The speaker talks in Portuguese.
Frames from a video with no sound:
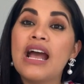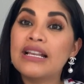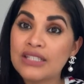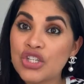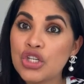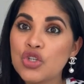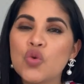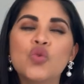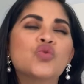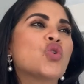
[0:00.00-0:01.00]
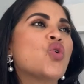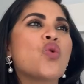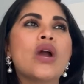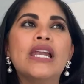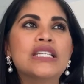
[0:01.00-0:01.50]
assistir junto,
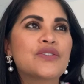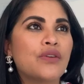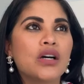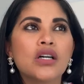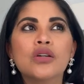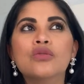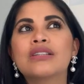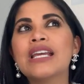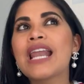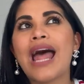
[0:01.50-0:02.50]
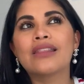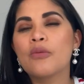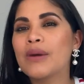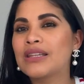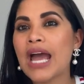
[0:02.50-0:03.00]
ou eles vão, sei lá, ter
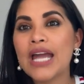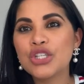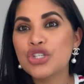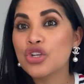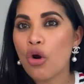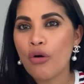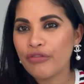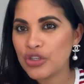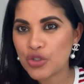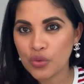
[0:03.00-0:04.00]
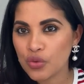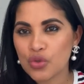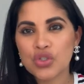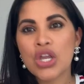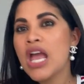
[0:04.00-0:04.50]
uma tarde de golfe
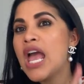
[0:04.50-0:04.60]
juntos.